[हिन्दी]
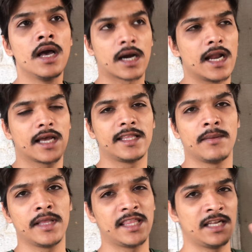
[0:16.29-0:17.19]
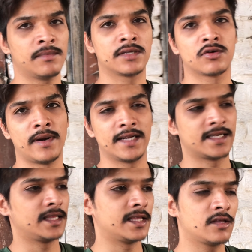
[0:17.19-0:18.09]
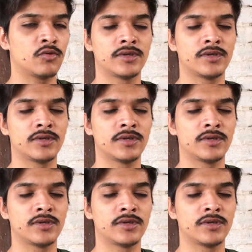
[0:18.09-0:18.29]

कल के दिन में तीन बार इसको मेडिसिन दी थी तो